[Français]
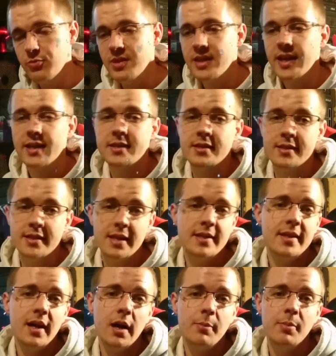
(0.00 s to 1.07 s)
en 2015, ça a
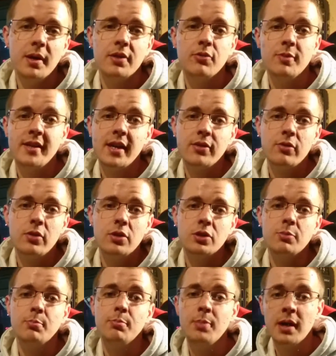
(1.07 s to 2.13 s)
été rappelé en
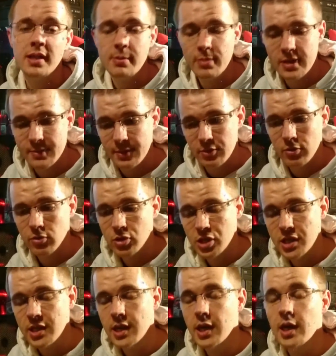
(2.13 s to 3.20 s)
2014 par déplacement de
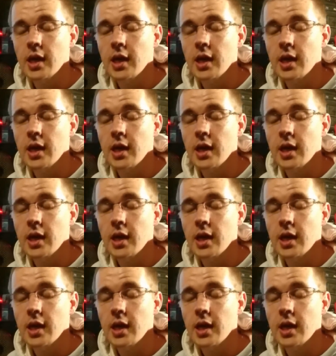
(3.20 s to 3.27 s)
congés.